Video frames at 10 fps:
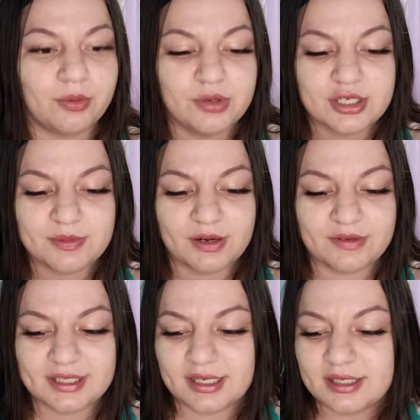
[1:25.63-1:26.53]
Como eu disse para
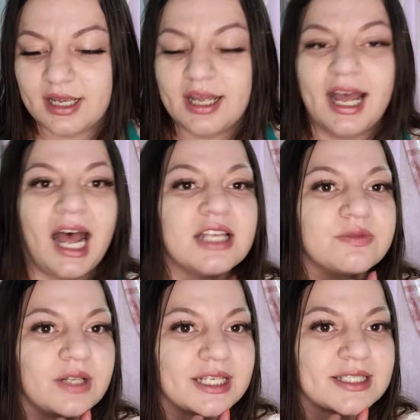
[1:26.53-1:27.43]
vocês, a
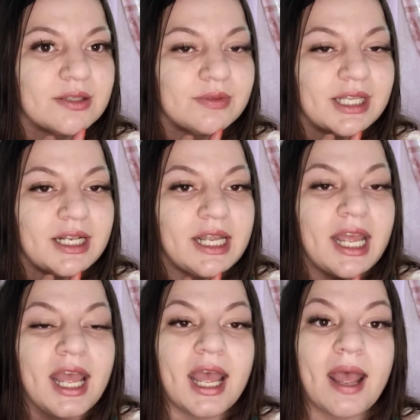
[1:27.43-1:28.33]
esfoliação dele
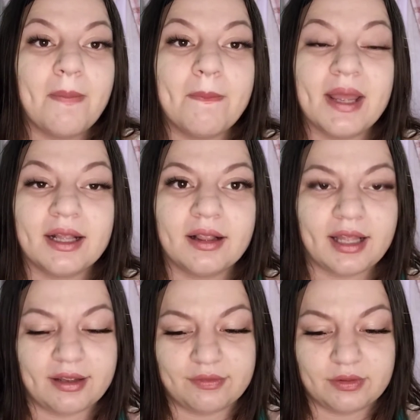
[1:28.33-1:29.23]
é bem
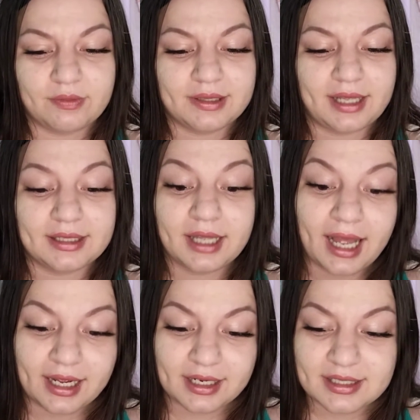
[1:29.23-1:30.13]
leve, não é nada
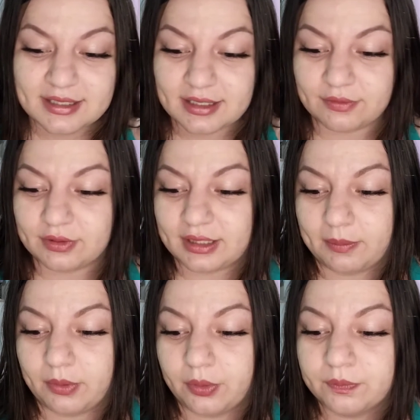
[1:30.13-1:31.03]
agressivo, tá
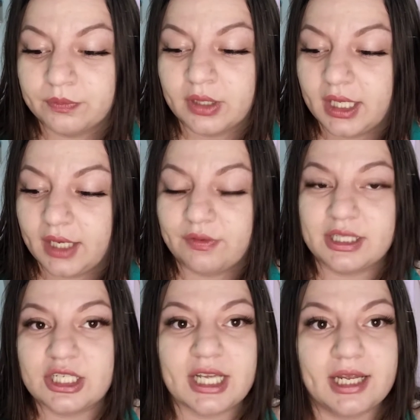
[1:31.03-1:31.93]
bom? Eu vou
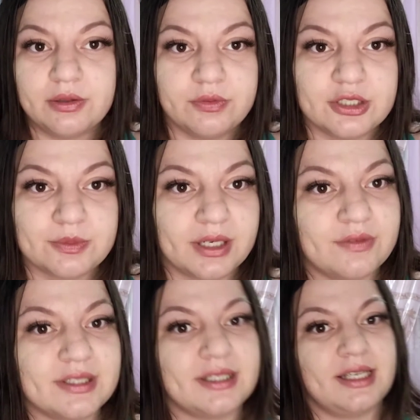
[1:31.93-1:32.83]
deixar aí o um vídeo para
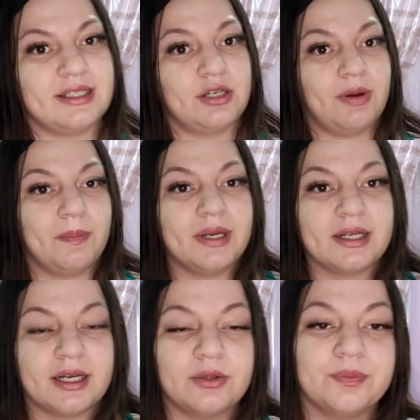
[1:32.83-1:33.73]
vocês de eu
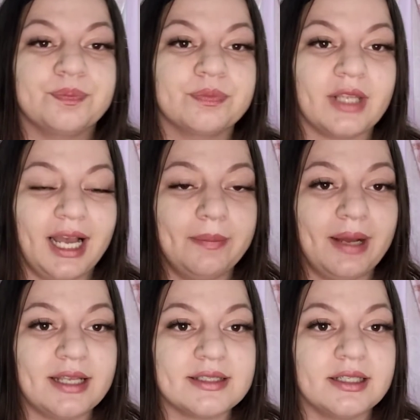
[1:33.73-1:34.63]
aplicando a
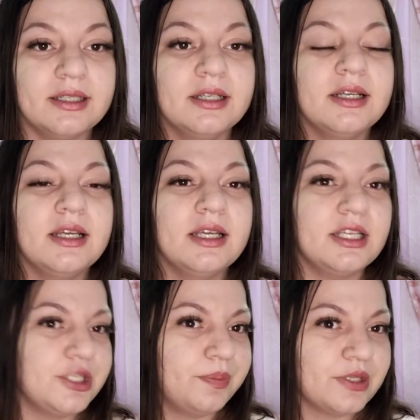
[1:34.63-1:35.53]
máscara
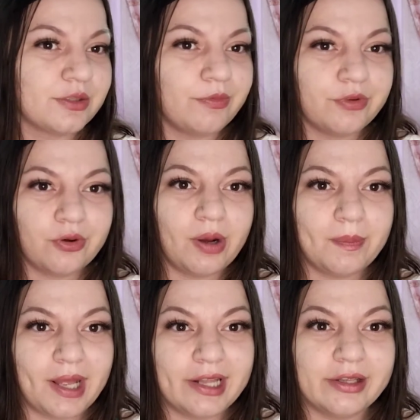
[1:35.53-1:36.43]
e depois como ficou a
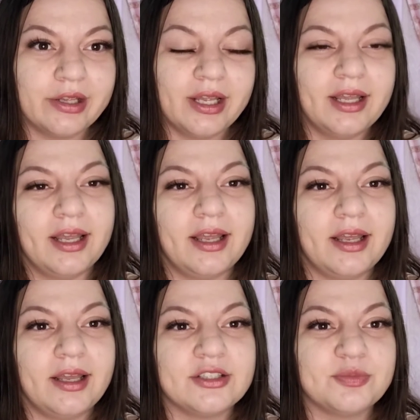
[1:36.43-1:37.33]
pele
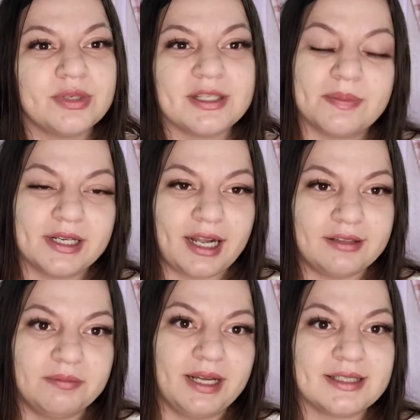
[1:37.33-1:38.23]
é, depois de
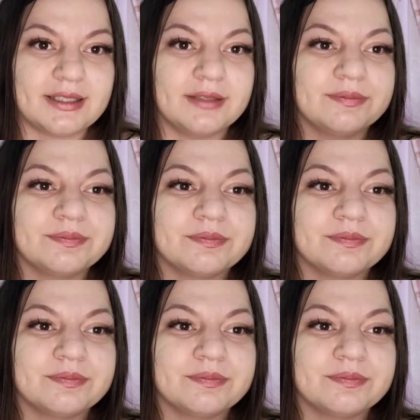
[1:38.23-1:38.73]
aplicada a máscara.